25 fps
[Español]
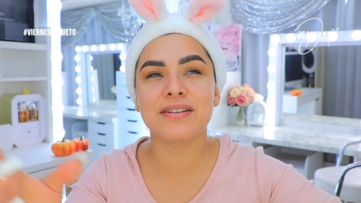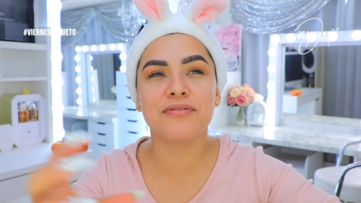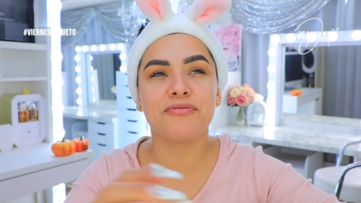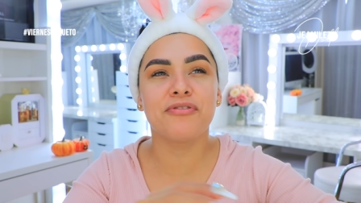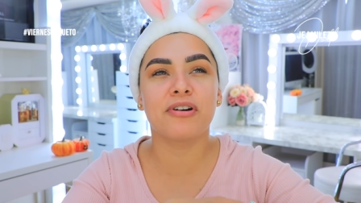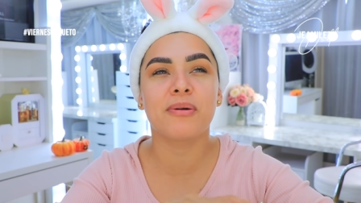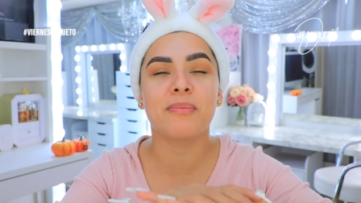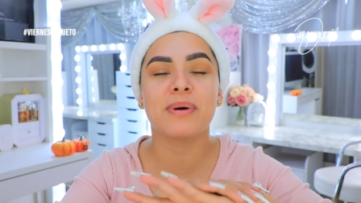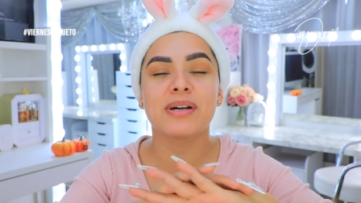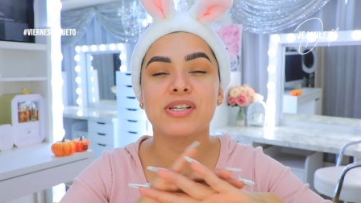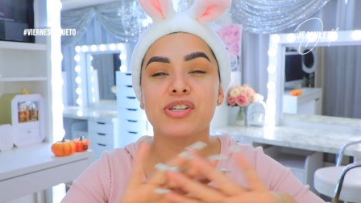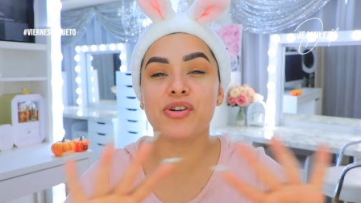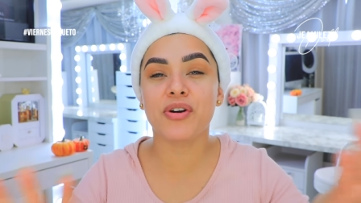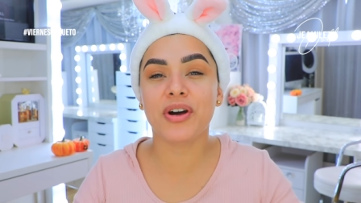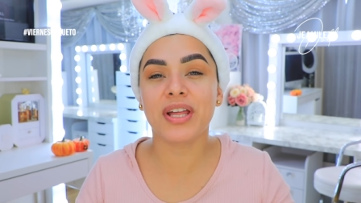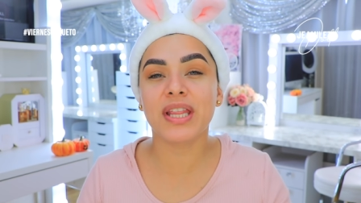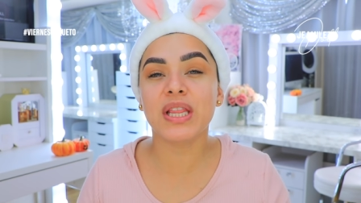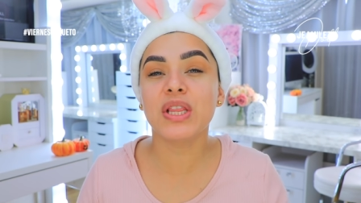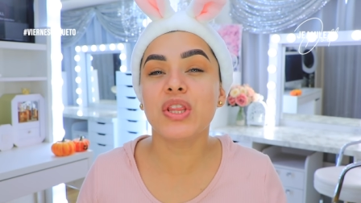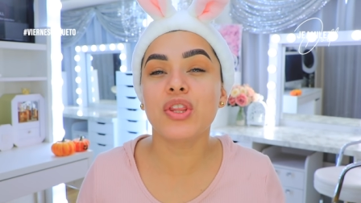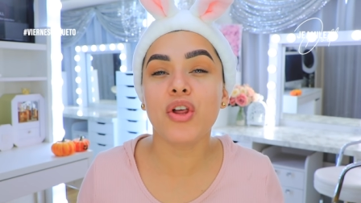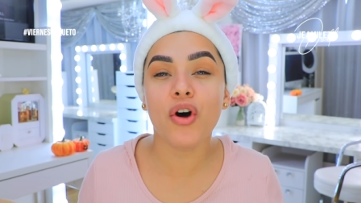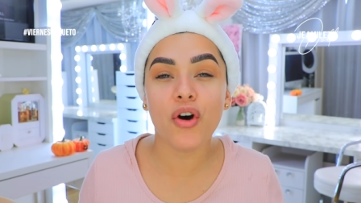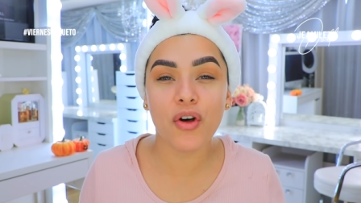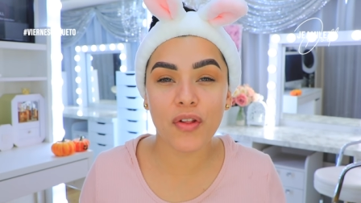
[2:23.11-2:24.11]
de información
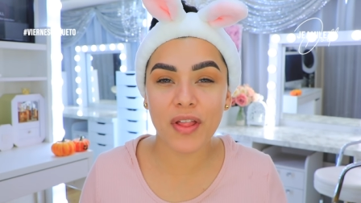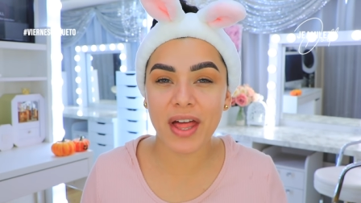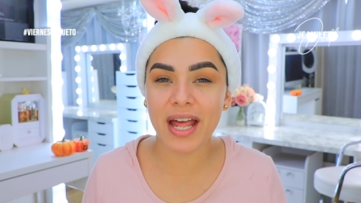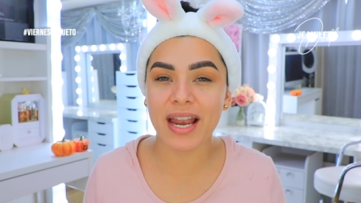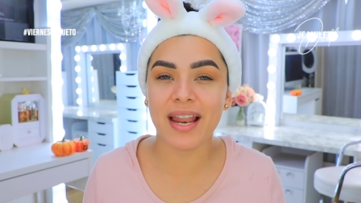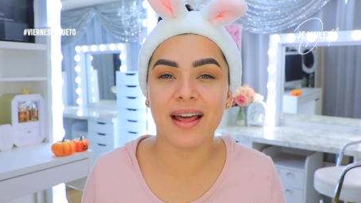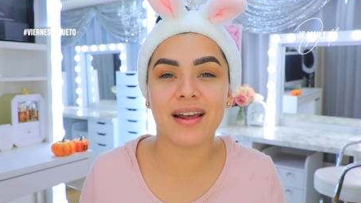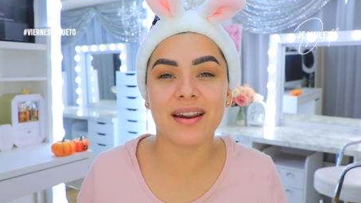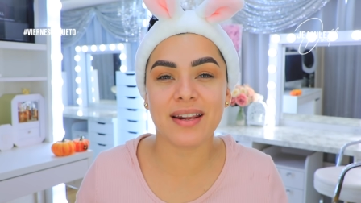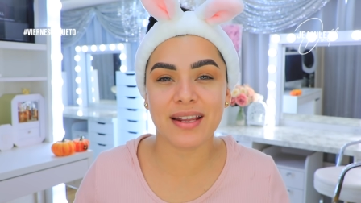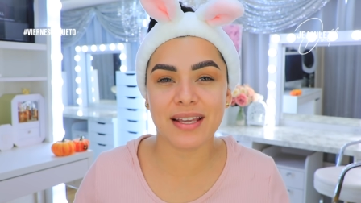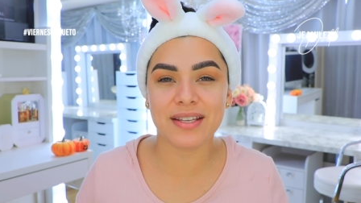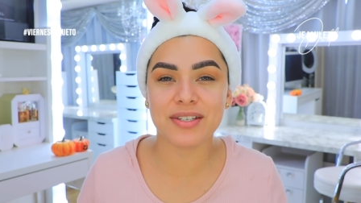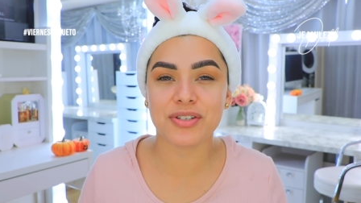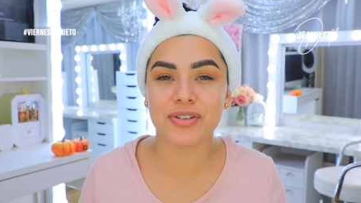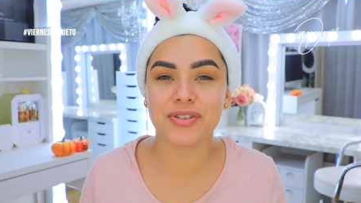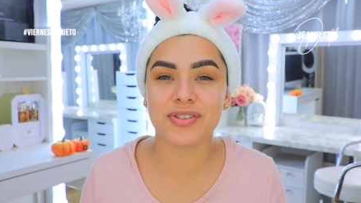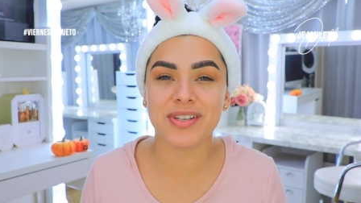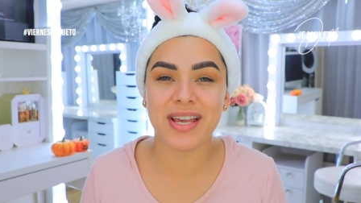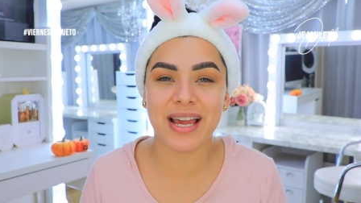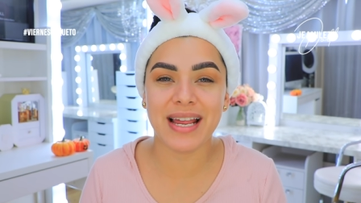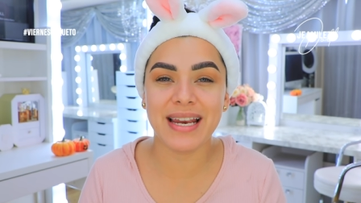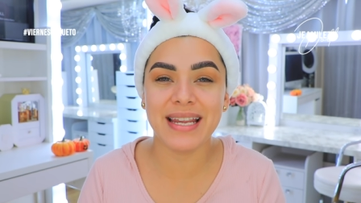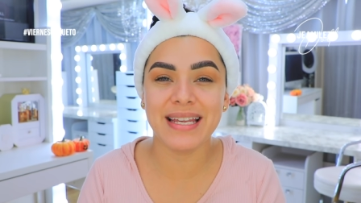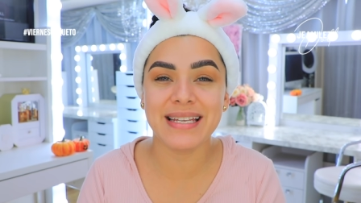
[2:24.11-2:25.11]
en todas las redes
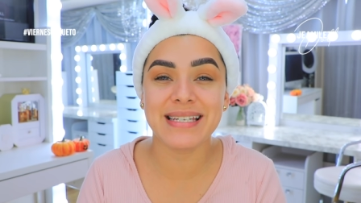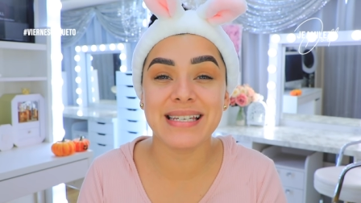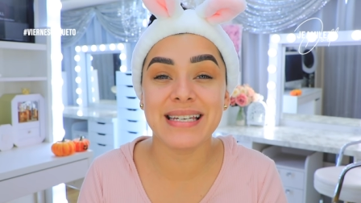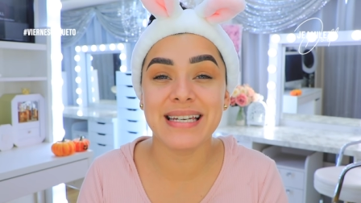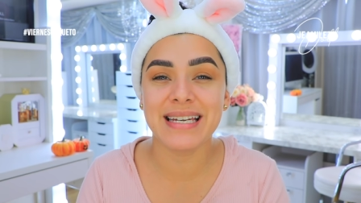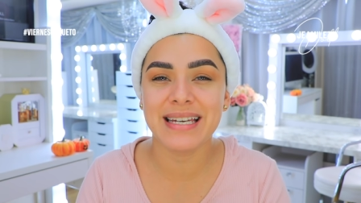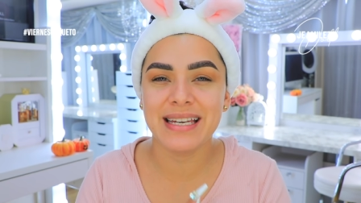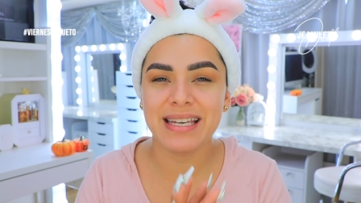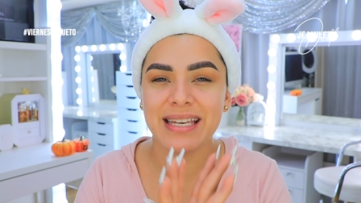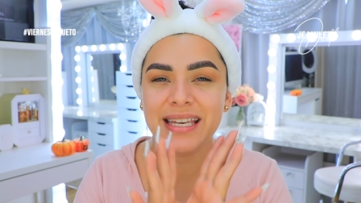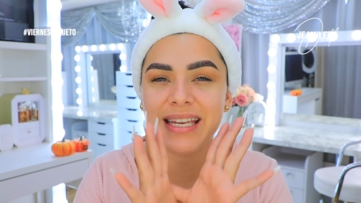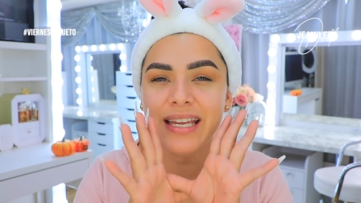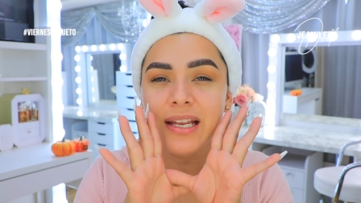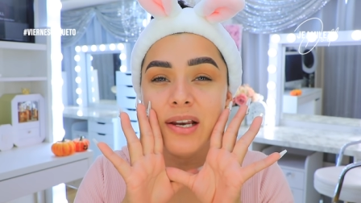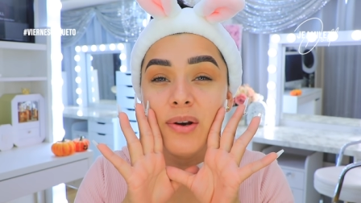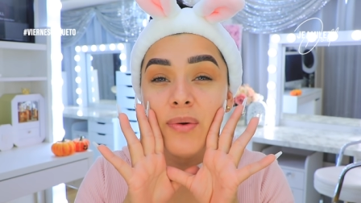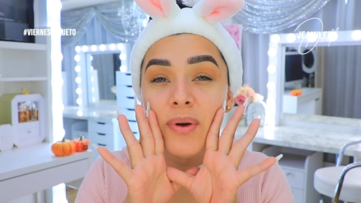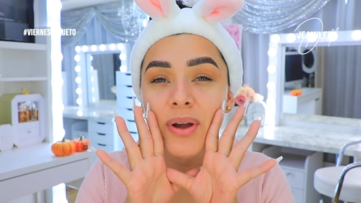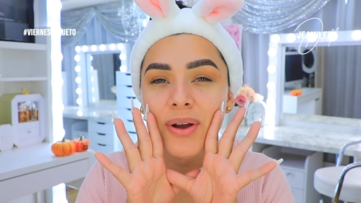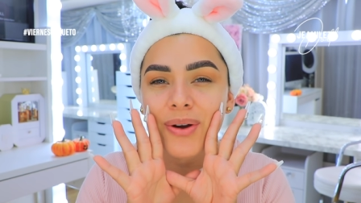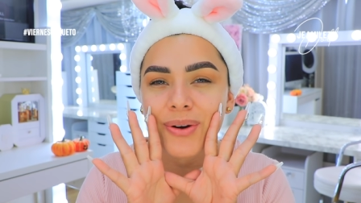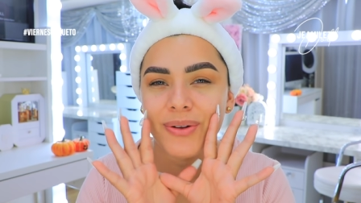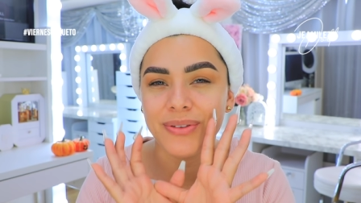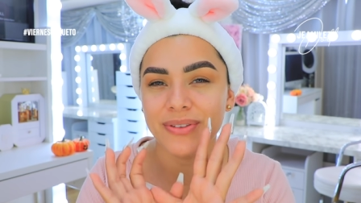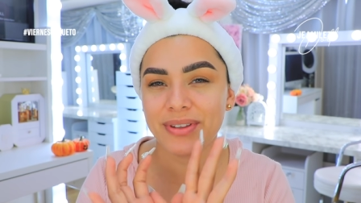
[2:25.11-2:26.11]
sociales y lo
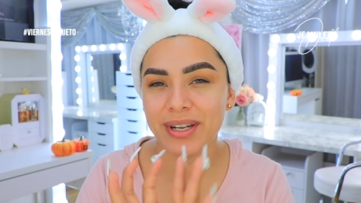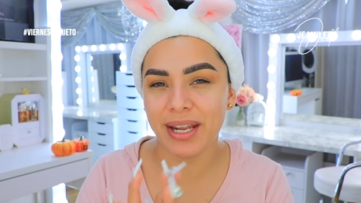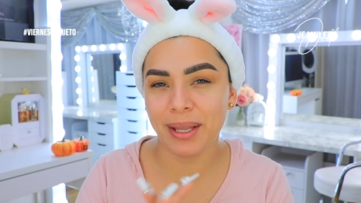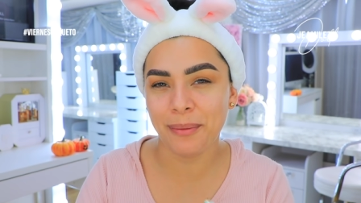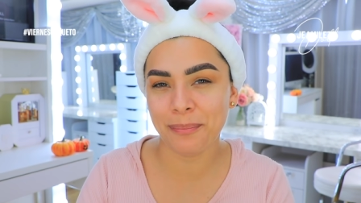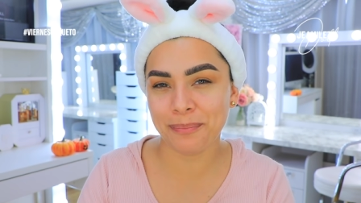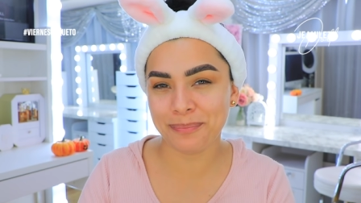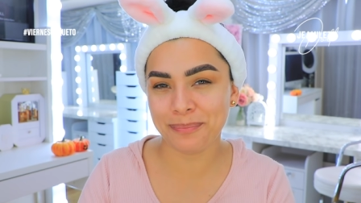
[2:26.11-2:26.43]
encontré.